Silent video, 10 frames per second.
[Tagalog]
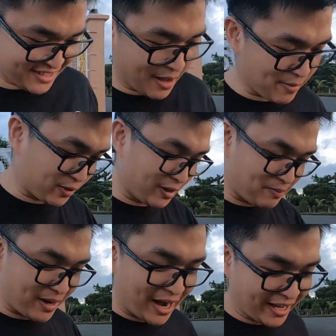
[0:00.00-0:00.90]
Dami ko
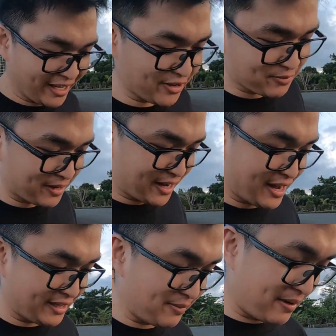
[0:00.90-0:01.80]
napakain ngayong mga
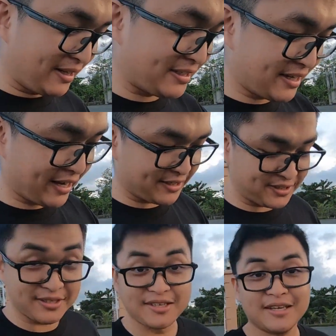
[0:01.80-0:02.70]
animals guys.